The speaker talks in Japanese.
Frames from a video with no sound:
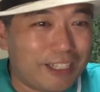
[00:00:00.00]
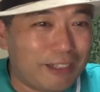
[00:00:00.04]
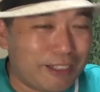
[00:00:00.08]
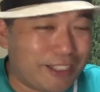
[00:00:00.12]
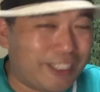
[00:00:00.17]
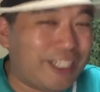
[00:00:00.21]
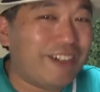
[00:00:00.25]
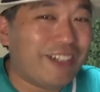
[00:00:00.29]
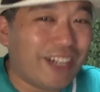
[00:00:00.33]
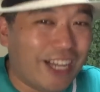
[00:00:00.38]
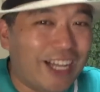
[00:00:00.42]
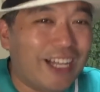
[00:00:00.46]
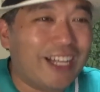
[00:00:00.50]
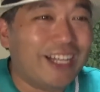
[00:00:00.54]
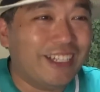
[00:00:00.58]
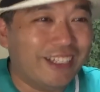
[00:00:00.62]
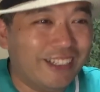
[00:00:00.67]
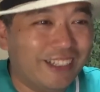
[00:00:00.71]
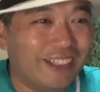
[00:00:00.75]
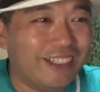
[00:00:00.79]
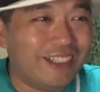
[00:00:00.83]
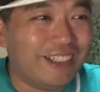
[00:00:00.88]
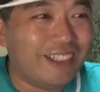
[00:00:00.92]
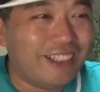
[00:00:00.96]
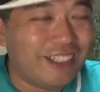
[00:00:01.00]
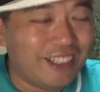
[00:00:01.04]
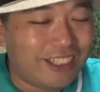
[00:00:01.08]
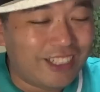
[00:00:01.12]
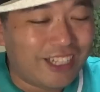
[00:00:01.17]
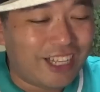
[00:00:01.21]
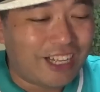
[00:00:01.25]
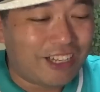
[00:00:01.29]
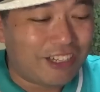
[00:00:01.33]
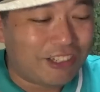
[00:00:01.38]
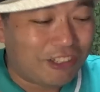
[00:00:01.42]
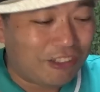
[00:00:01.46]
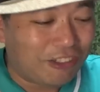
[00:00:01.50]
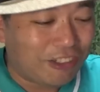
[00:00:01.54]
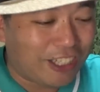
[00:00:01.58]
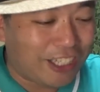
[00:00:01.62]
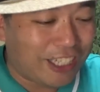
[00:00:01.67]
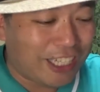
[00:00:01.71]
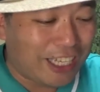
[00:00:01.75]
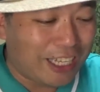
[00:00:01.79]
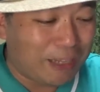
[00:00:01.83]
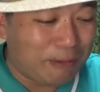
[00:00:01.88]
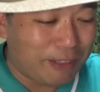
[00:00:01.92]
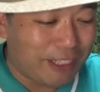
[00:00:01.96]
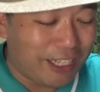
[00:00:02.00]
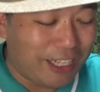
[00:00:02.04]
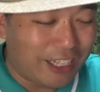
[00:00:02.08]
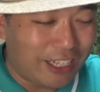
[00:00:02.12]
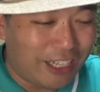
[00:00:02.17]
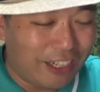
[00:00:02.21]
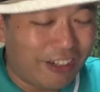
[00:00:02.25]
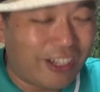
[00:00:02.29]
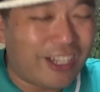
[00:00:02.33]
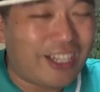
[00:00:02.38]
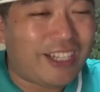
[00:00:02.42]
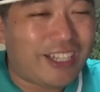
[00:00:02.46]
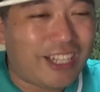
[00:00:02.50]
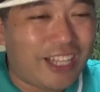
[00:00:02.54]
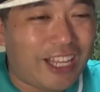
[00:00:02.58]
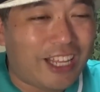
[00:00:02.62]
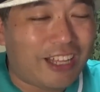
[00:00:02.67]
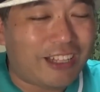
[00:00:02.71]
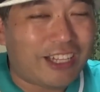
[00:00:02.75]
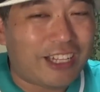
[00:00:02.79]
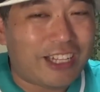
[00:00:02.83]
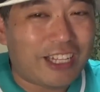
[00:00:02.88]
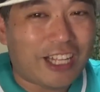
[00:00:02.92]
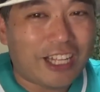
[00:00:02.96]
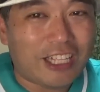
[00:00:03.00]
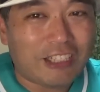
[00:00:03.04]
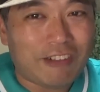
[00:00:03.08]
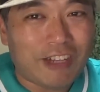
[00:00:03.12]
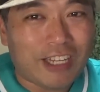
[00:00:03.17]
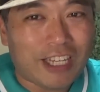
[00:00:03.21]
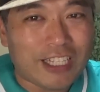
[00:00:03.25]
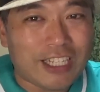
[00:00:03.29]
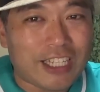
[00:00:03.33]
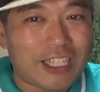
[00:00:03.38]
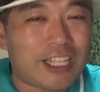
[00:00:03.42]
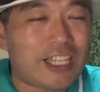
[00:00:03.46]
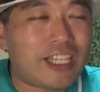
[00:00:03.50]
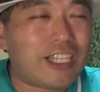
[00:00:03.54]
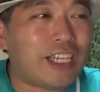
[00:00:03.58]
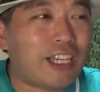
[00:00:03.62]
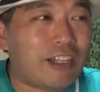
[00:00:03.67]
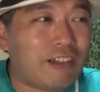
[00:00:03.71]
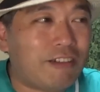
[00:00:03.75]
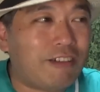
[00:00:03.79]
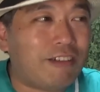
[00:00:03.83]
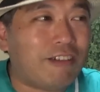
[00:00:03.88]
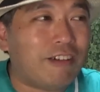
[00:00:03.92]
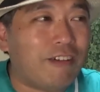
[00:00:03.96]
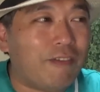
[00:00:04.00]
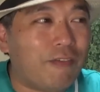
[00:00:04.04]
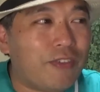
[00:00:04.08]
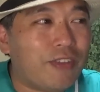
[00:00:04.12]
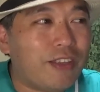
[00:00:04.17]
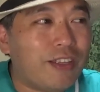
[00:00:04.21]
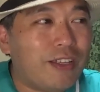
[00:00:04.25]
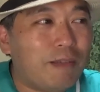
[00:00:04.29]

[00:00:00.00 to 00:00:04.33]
知ってるか。うん。あの、ショッカーみたいなのがいて、戦うわけじゃないけど、